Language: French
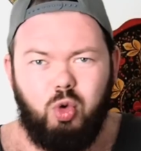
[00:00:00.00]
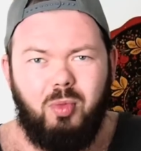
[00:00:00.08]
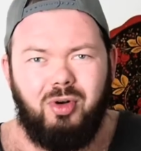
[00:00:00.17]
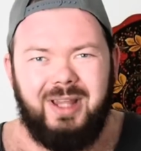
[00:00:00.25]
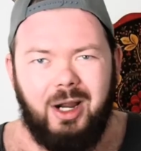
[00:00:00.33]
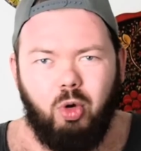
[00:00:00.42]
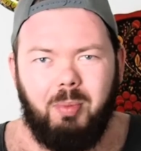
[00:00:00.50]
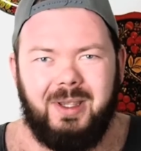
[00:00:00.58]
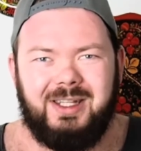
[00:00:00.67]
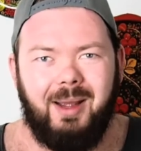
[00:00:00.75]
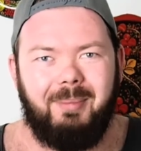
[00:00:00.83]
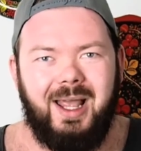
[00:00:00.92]
le monde a compris
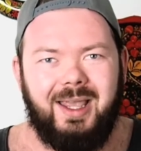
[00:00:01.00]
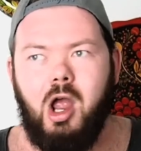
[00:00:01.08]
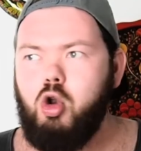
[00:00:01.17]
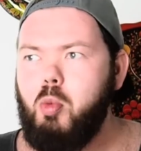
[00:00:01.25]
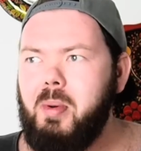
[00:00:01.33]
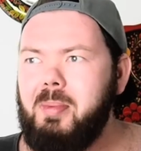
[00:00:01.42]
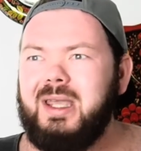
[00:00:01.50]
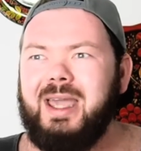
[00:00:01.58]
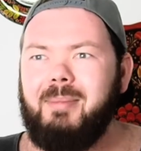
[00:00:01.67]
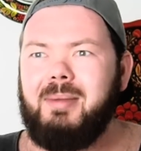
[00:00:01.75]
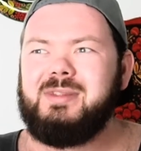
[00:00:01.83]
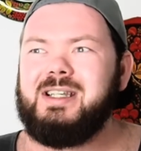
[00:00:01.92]
ta blague. Le public a
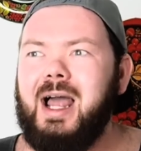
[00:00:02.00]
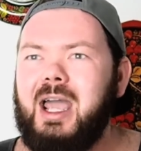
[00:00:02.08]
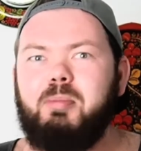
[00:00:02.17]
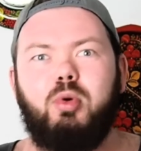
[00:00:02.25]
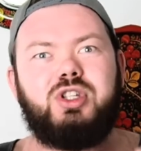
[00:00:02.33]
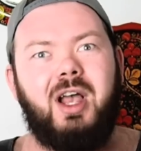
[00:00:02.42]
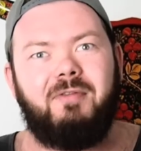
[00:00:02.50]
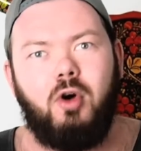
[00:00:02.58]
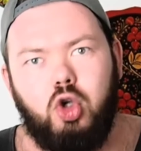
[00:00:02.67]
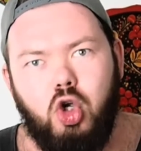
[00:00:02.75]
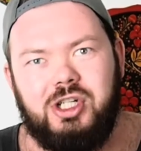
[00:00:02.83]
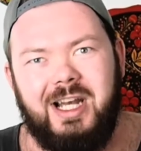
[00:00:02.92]
même dit la réponse avant
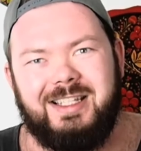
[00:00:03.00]
que je la